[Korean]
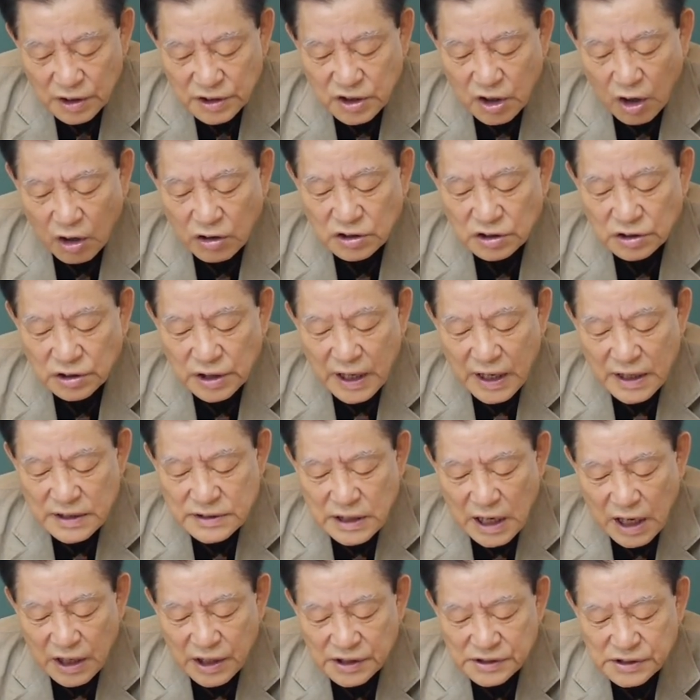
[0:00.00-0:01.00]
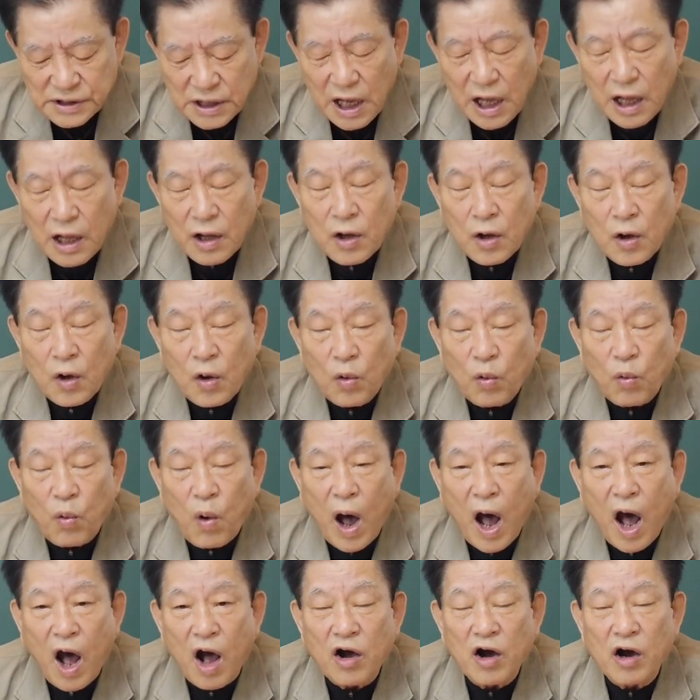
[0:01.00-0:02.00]
경흥에 사르셔
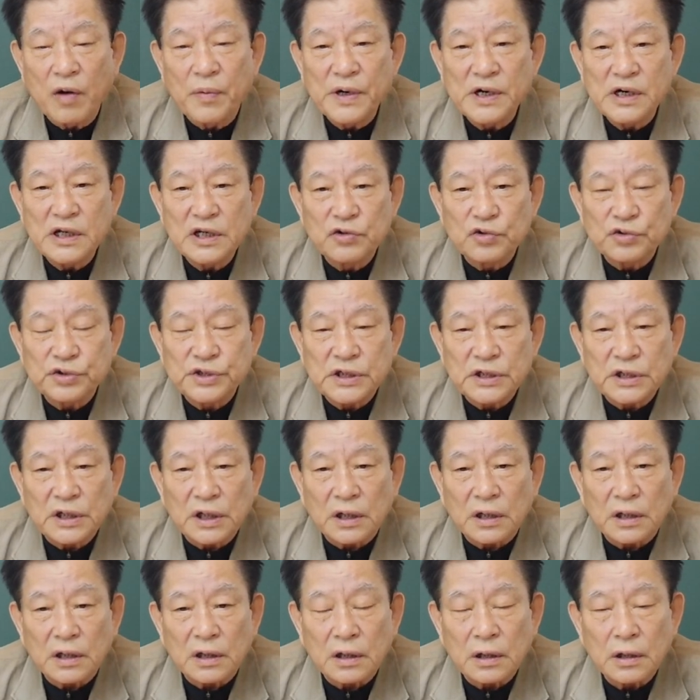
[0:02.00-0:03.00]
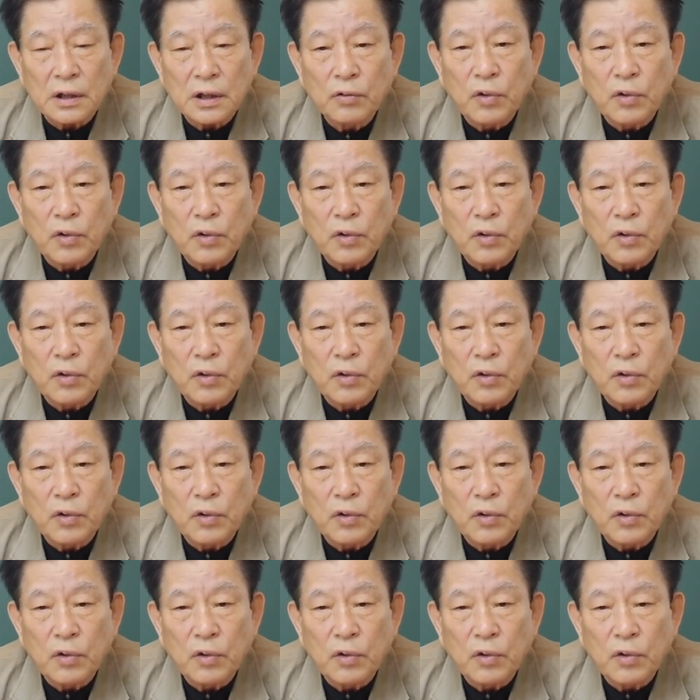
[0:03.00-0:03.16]
왕업을 이루시니.